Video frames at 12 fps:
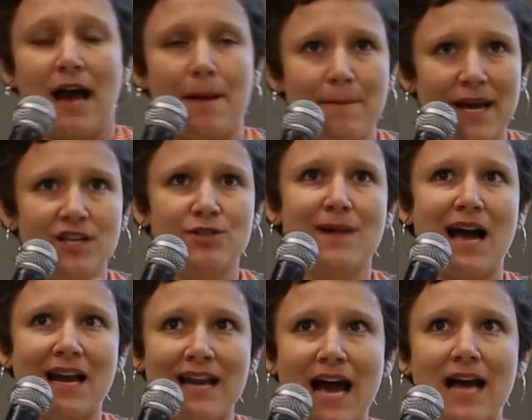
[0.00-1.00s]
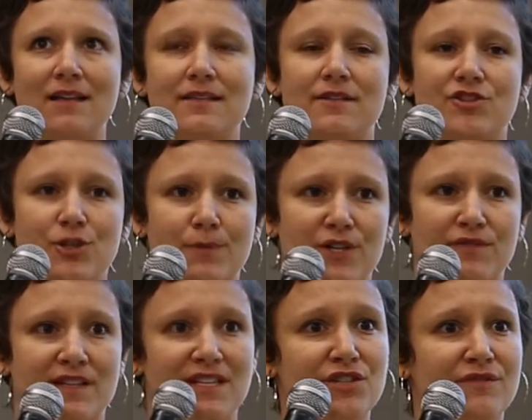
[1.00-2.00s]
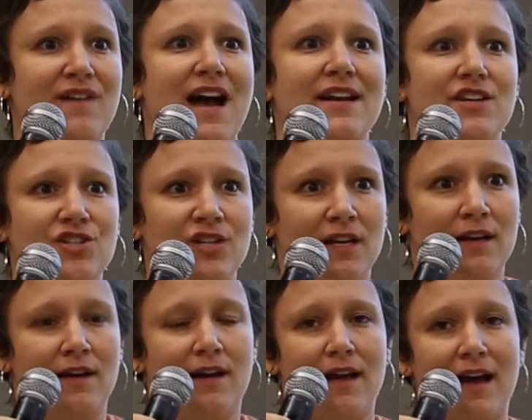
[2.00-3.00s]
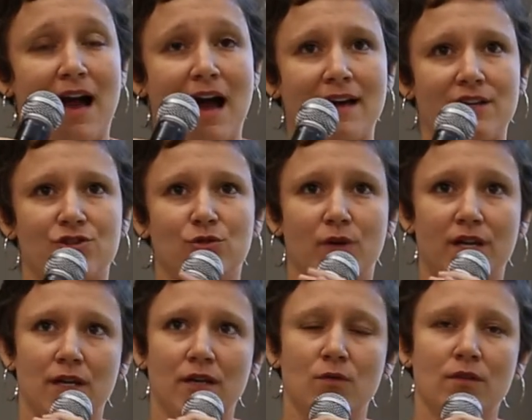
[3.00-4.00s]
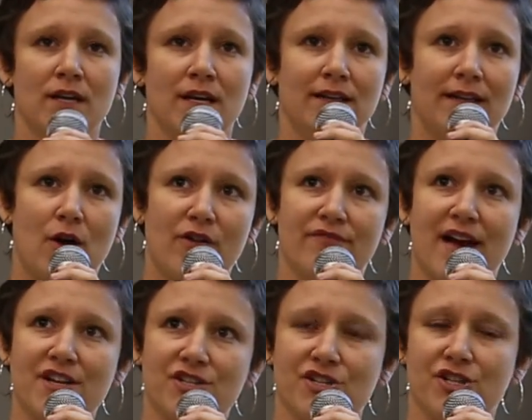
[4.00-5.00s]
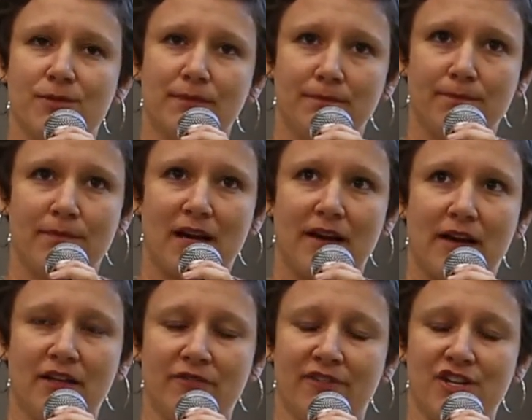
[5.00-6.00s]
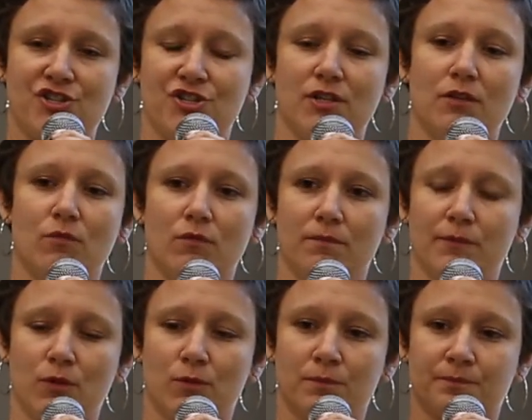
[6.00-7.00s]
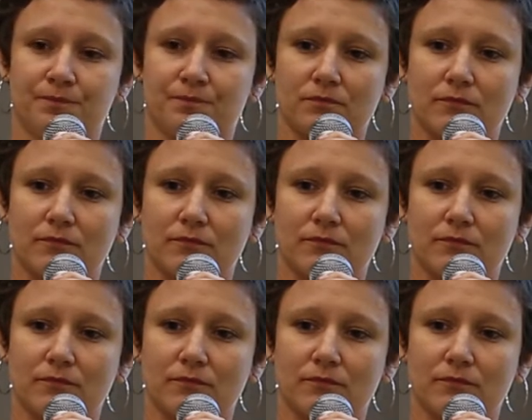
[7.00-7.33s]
a mesma análise a gente pode fazer de várias é, áreas do Rio, que ao invés da gente investir num, num